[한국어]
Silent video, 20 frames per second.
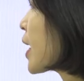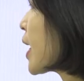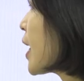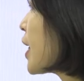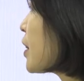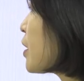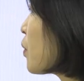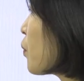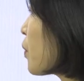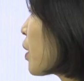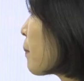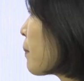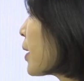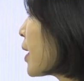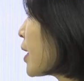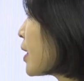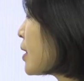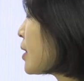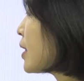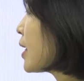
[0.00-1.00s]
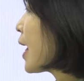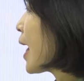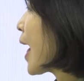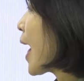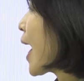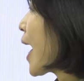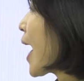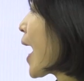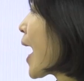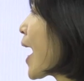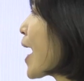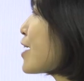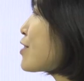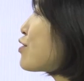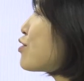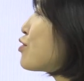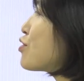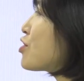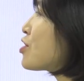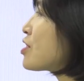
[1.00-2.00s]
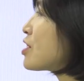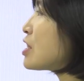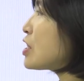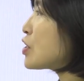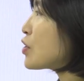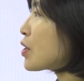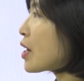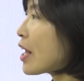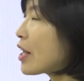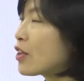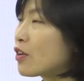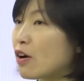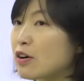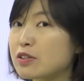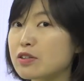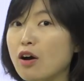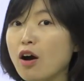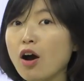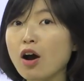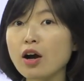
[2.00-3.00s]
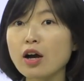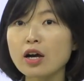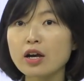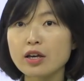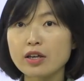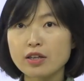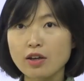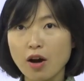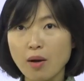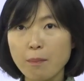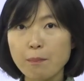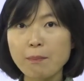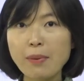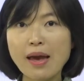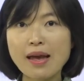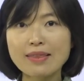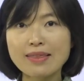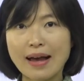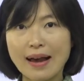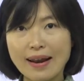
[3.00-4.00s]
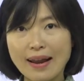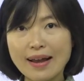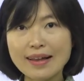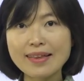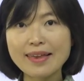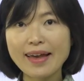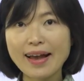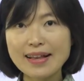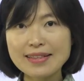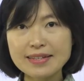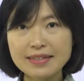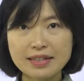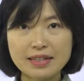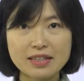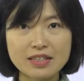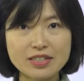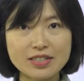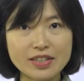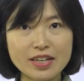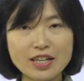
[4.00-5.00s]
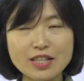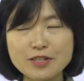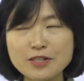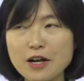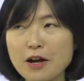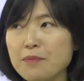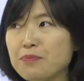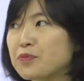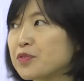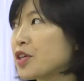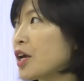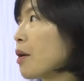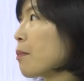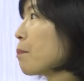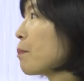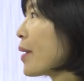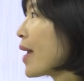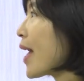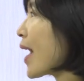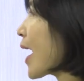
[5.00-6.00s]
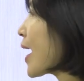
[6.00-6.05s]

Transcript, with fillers: kind woman 아주 친절한 여성 옆에 나란히 앉았다 뜻이겠죠? 옆에